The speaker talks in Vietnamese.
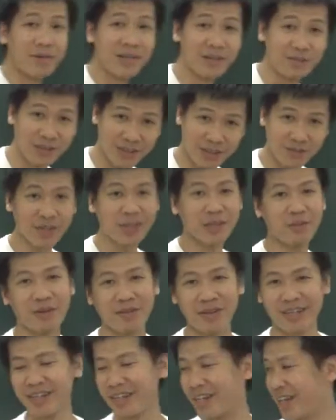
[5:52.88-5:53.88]
vuông góc với cái mặt
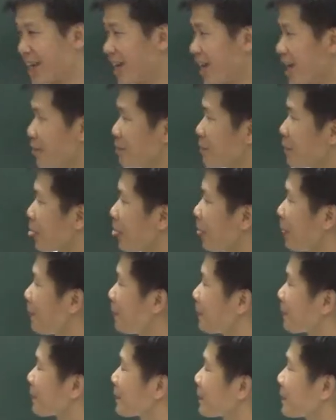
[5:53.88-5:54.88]
phẳng DEF
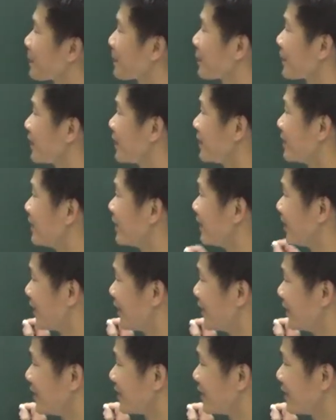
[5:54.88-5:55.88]
rồi
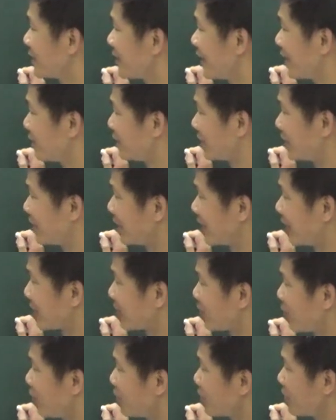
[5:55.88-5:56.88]
tức là mình sẽ
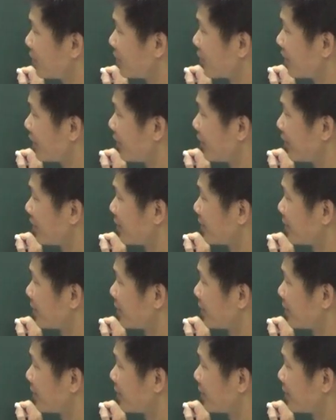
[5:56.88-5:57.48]
có được là